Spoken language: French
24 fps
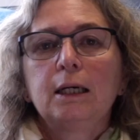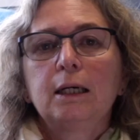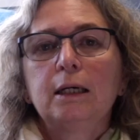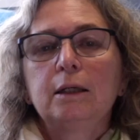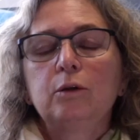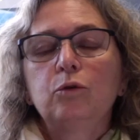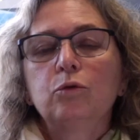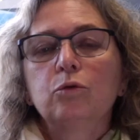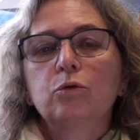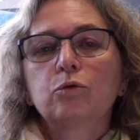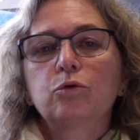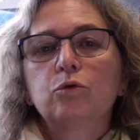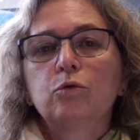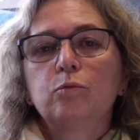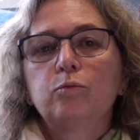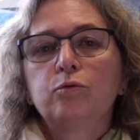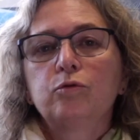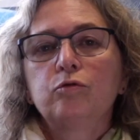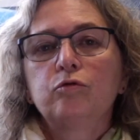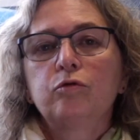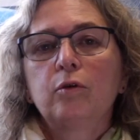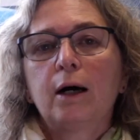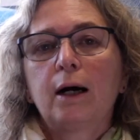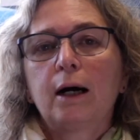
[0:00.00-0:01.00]
et donc de
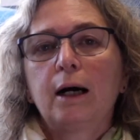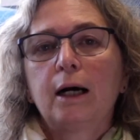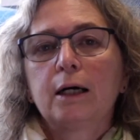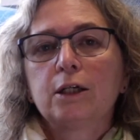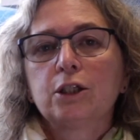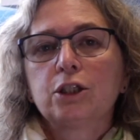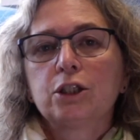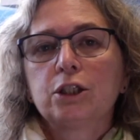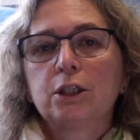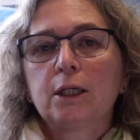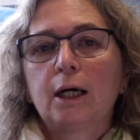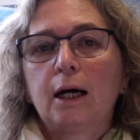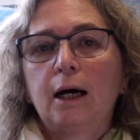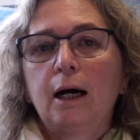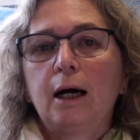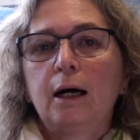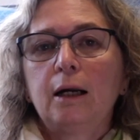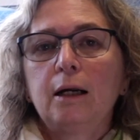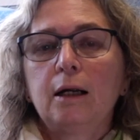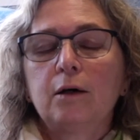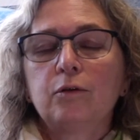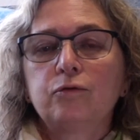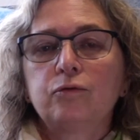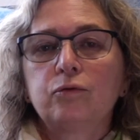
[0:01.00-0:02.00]
pouvoir agir
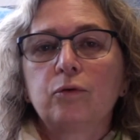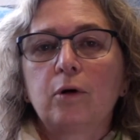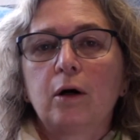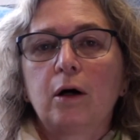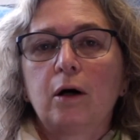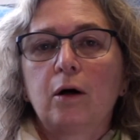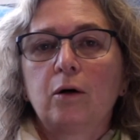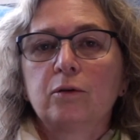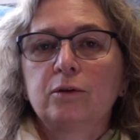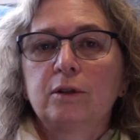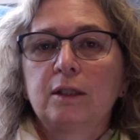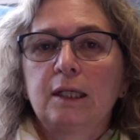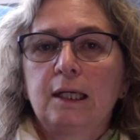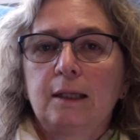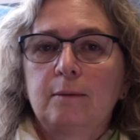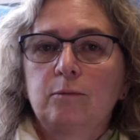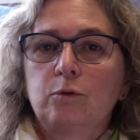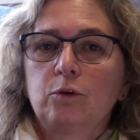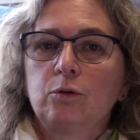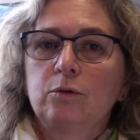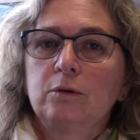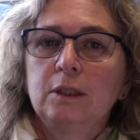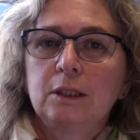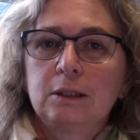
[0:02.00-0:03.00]
à la fois en termes
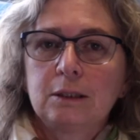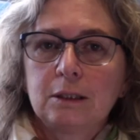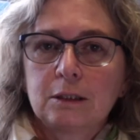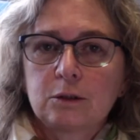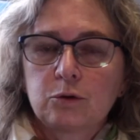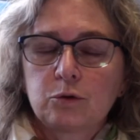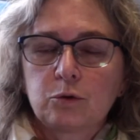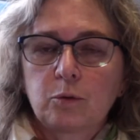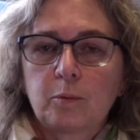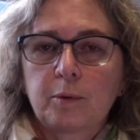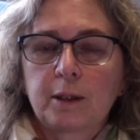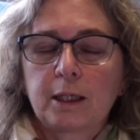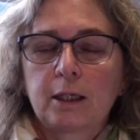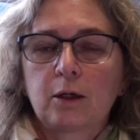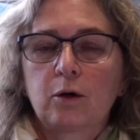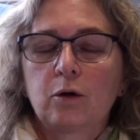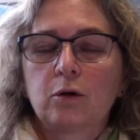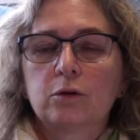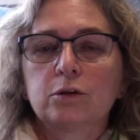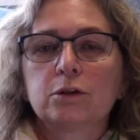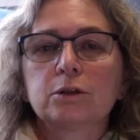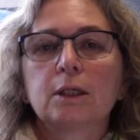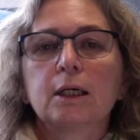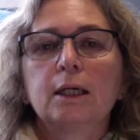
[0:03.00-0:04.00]
de détection
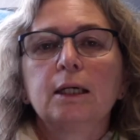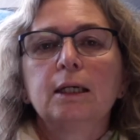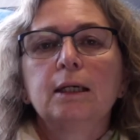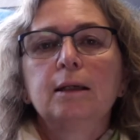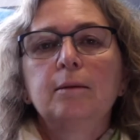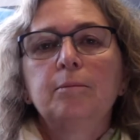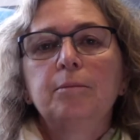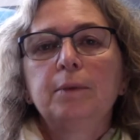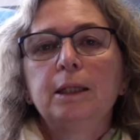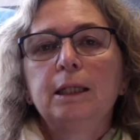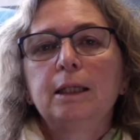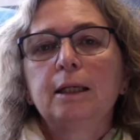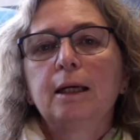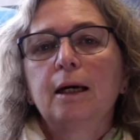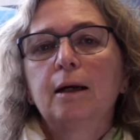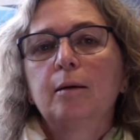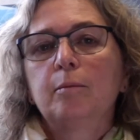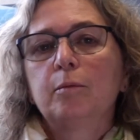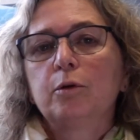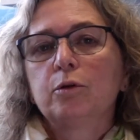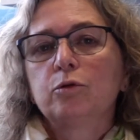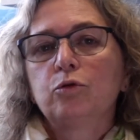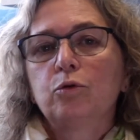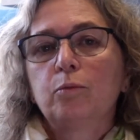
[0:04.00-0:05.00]
précoce mais
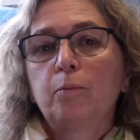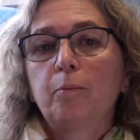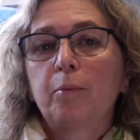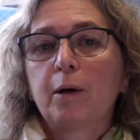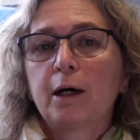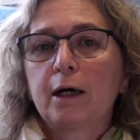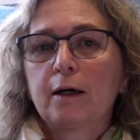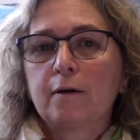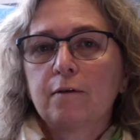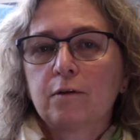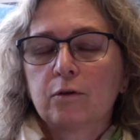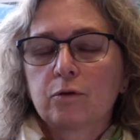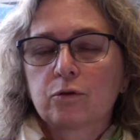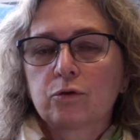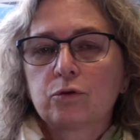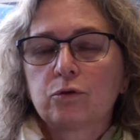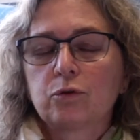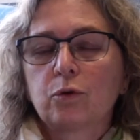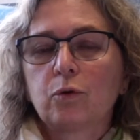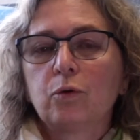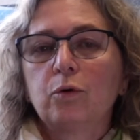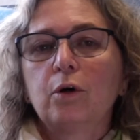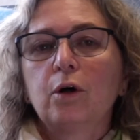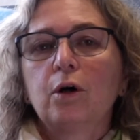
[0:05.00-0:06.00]
également de
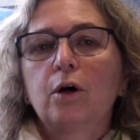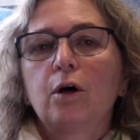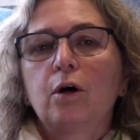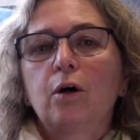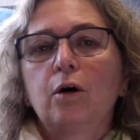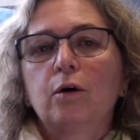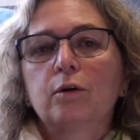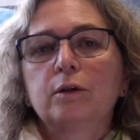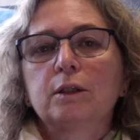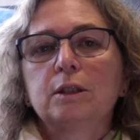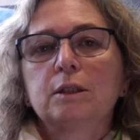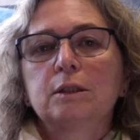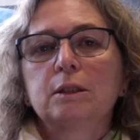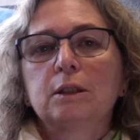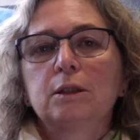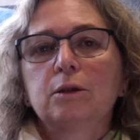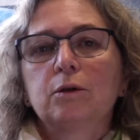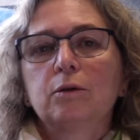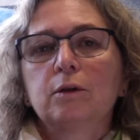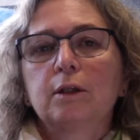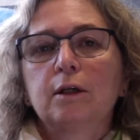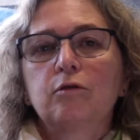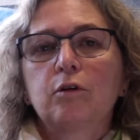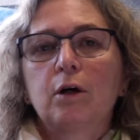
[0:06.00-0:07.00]
prévention en
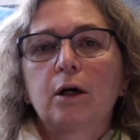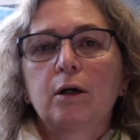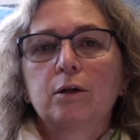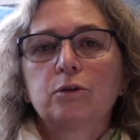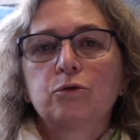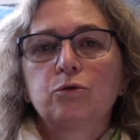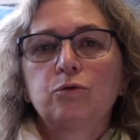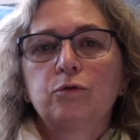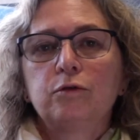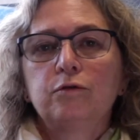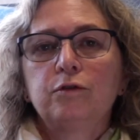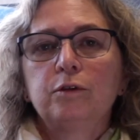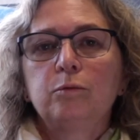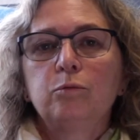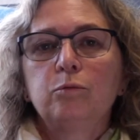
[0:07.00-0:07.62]
essayant d'avoir un suivi